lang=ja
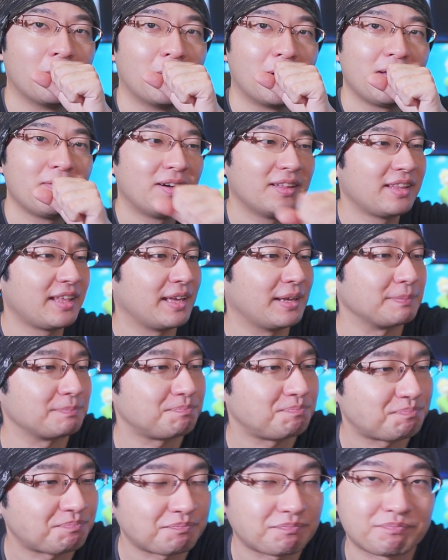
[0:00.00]
これはね、
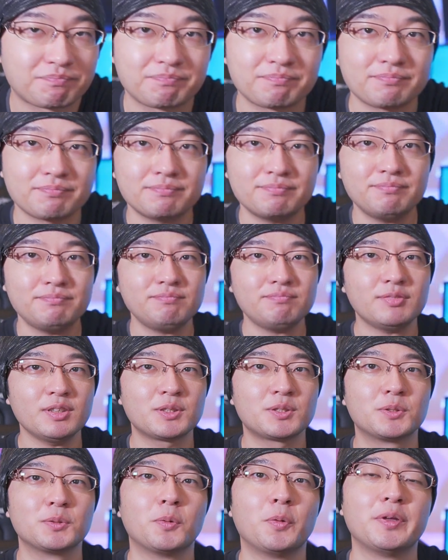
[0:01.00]

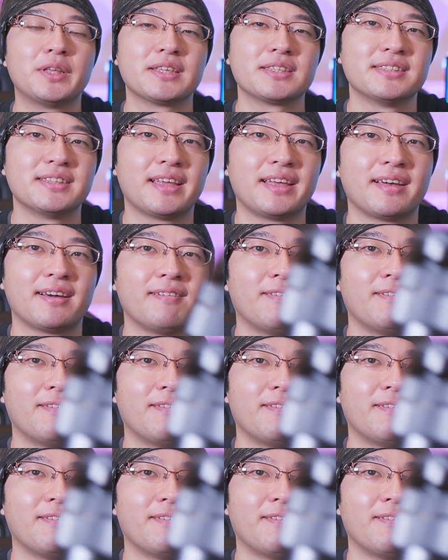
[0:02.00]
すごいですね。